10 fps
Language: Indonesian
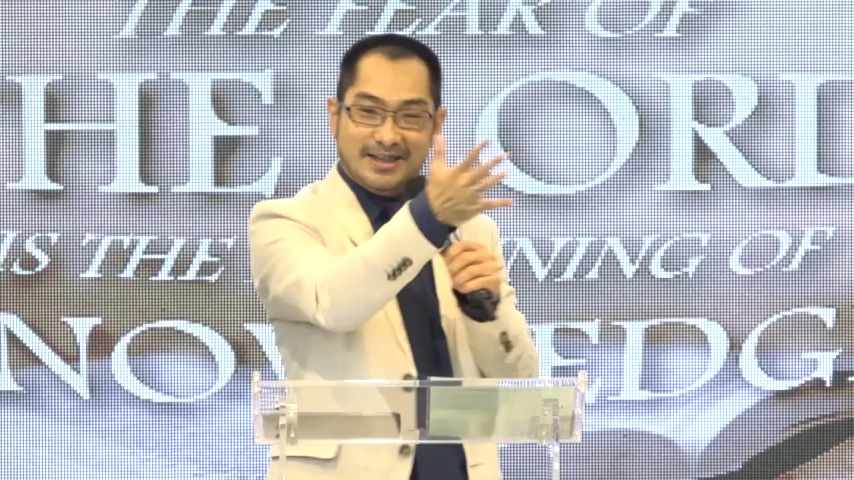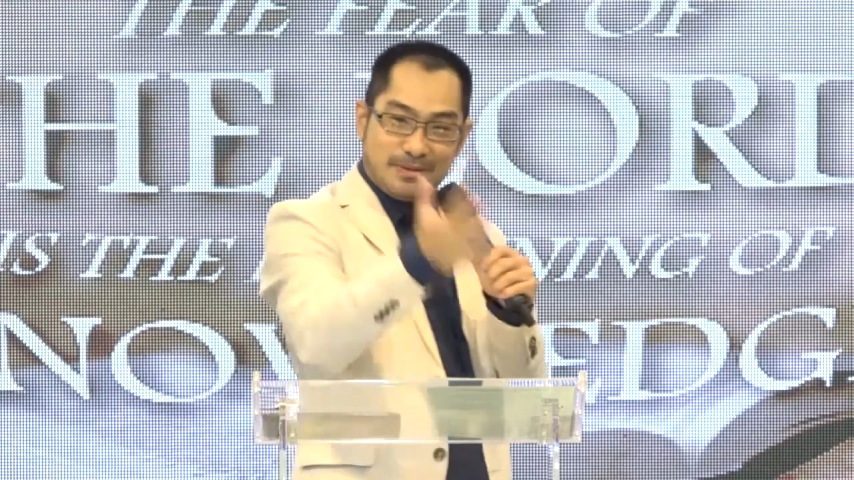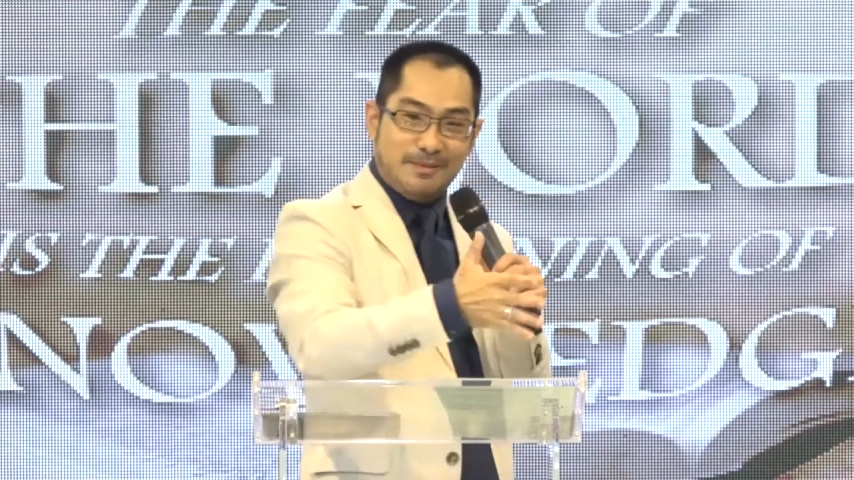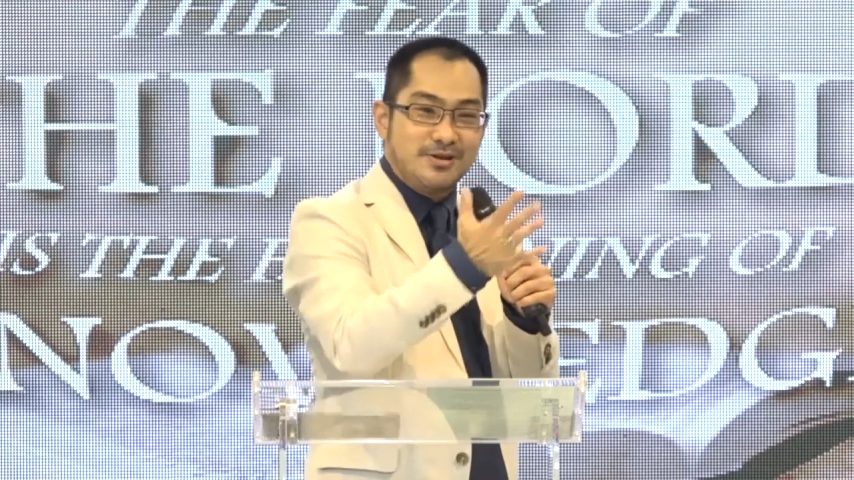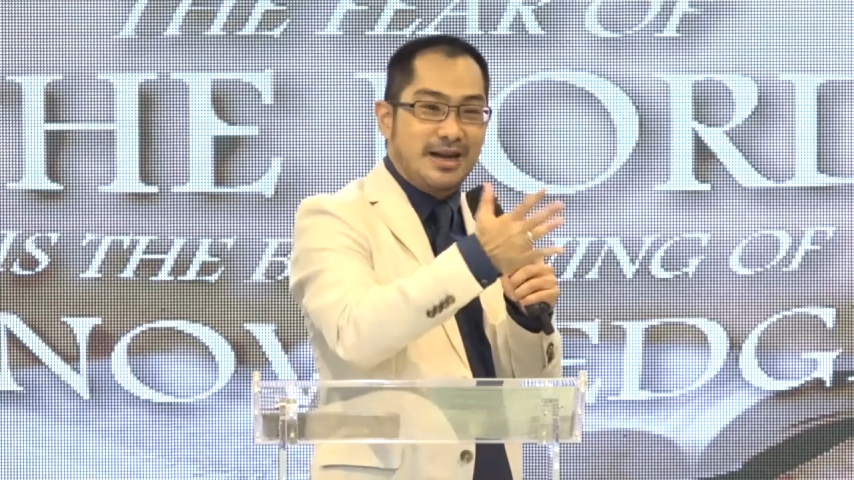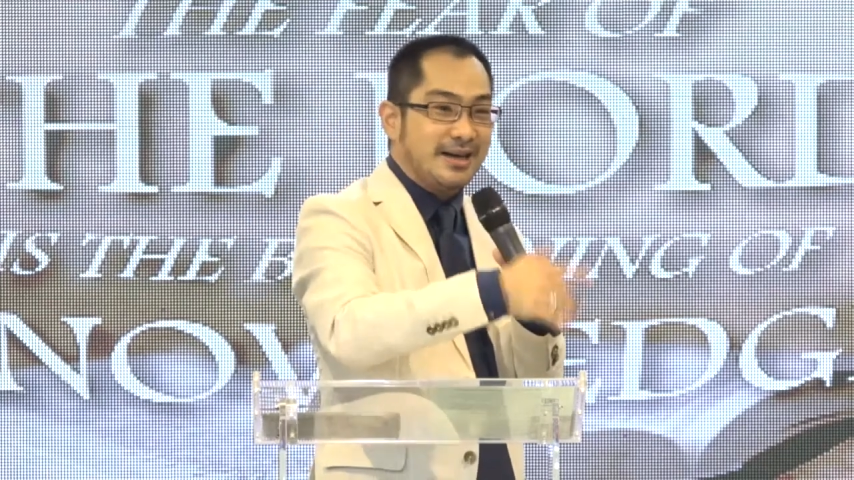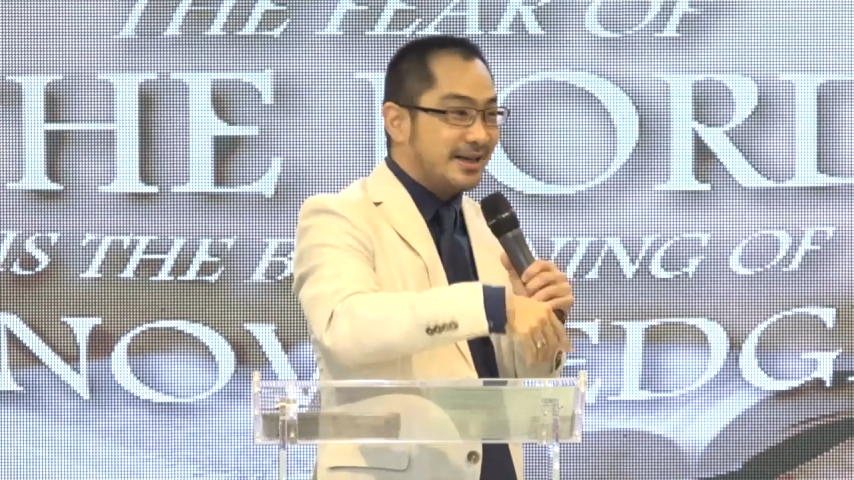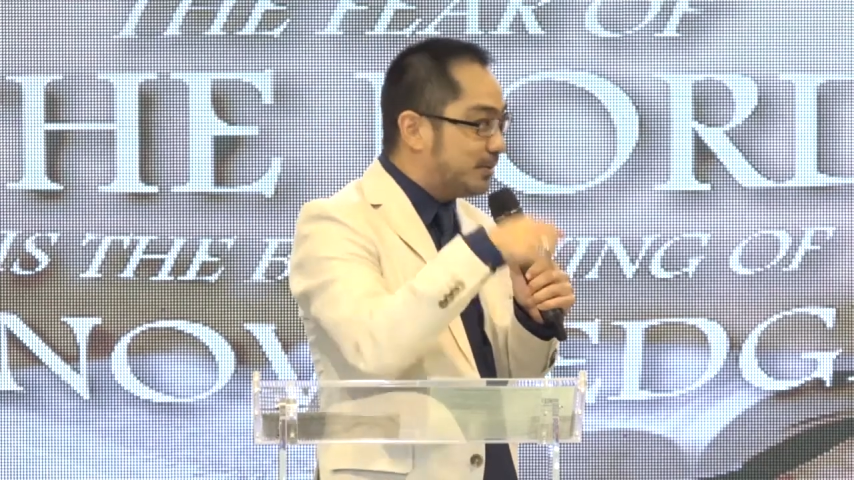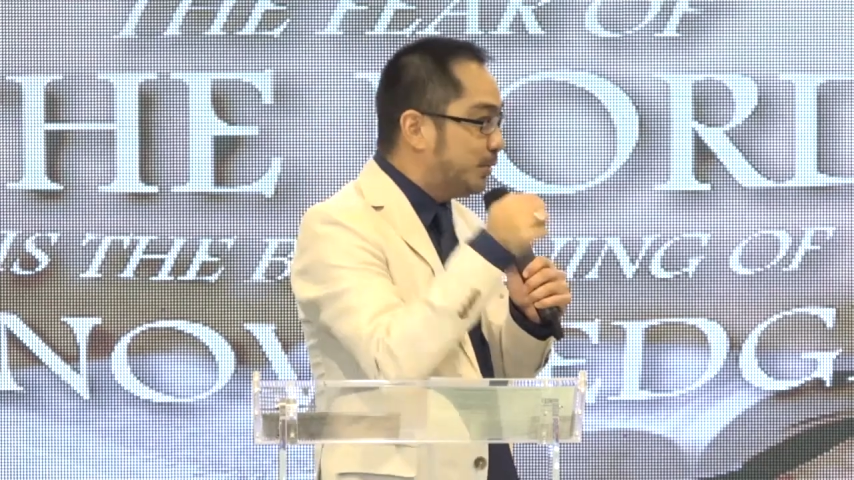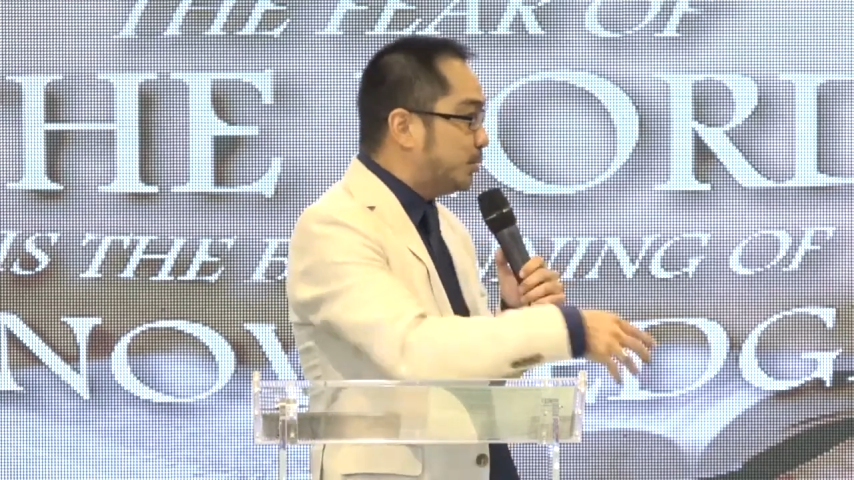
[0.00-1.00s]
pramugari.
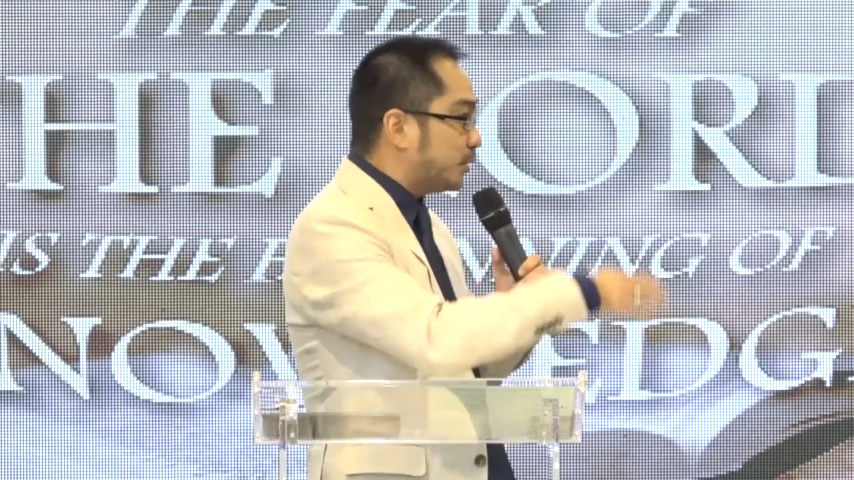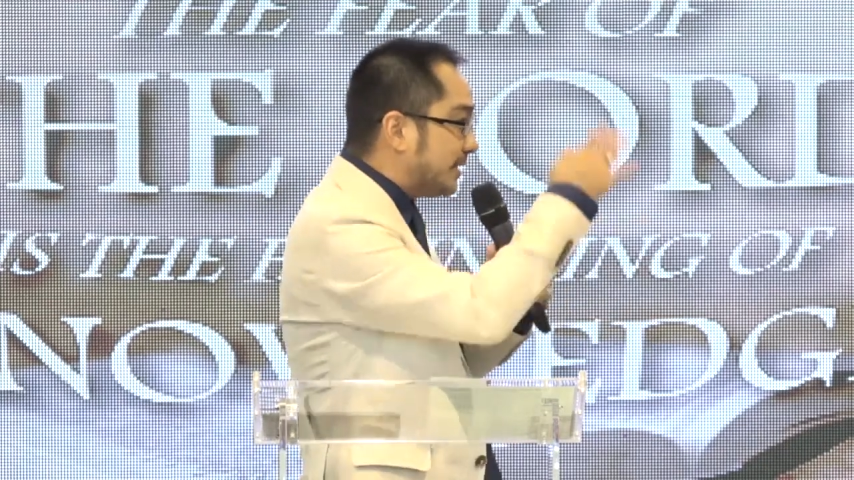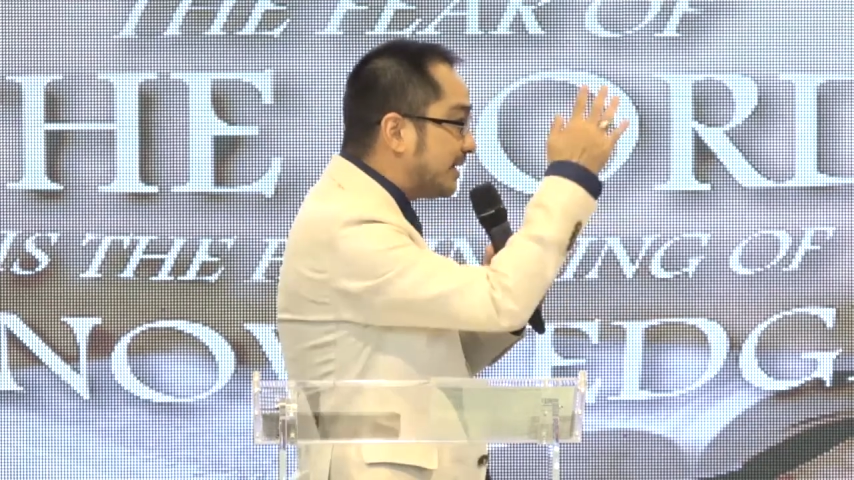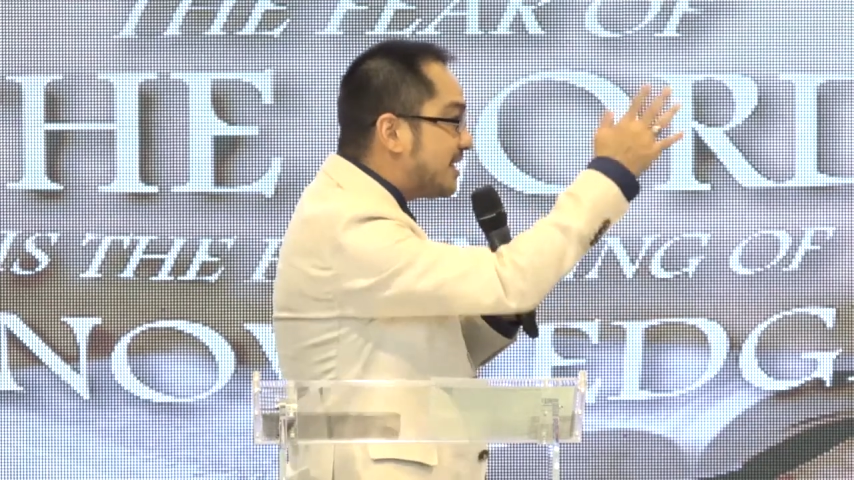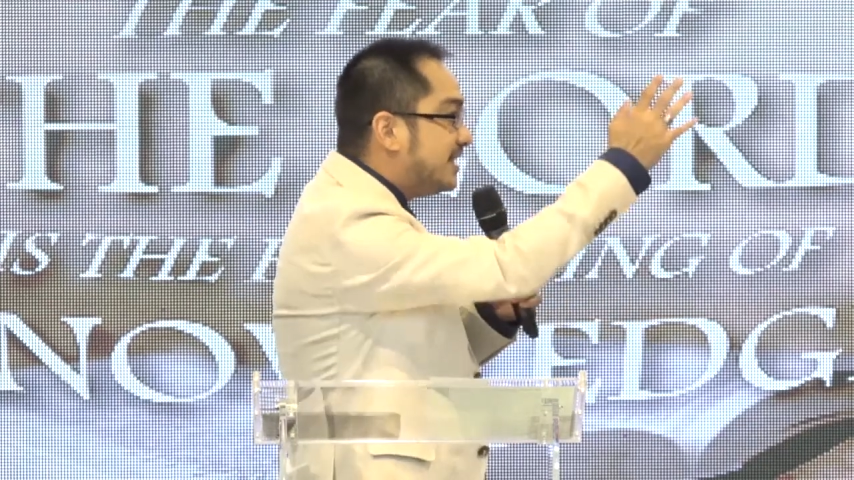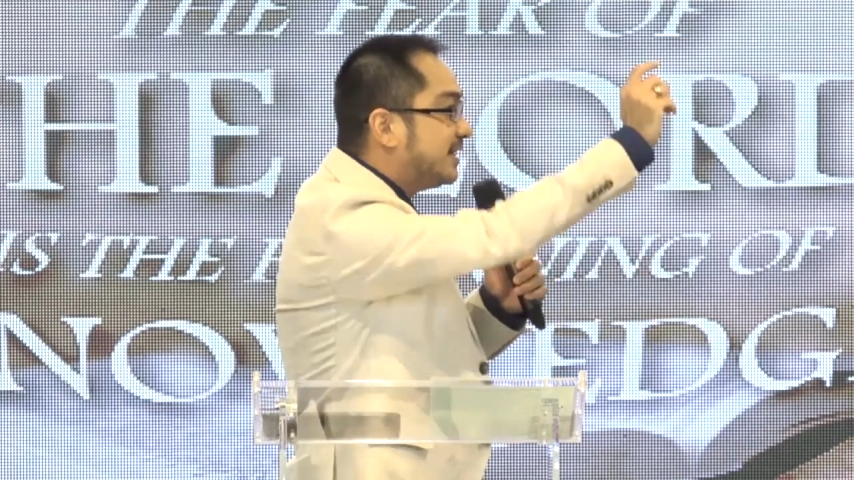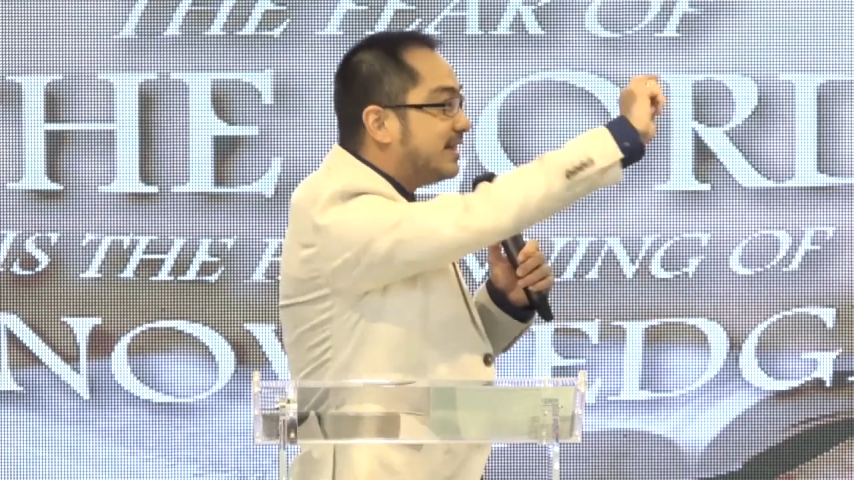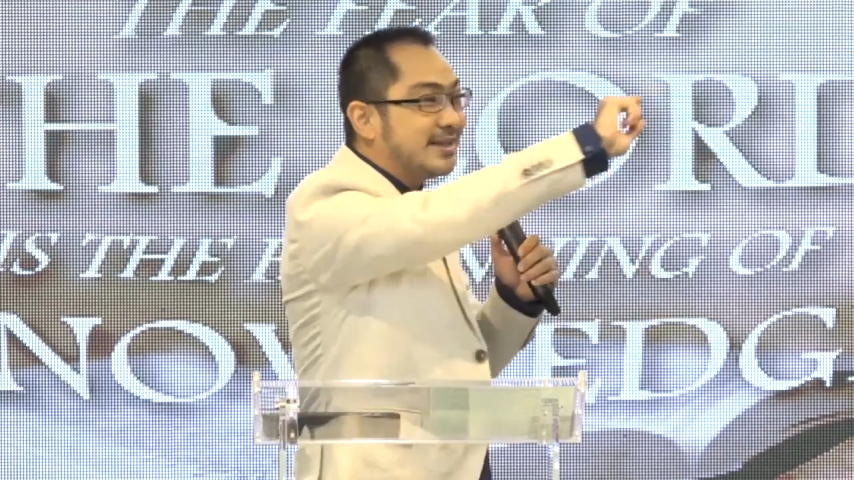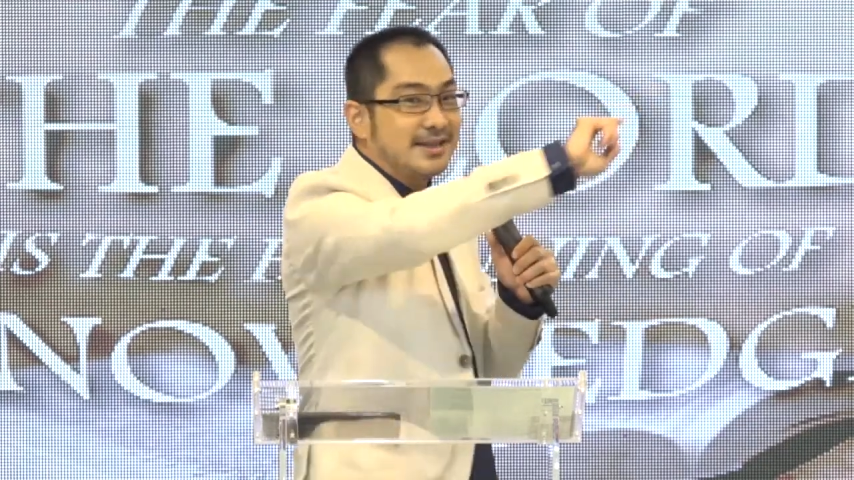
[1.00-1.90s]
Duduk dan injilin.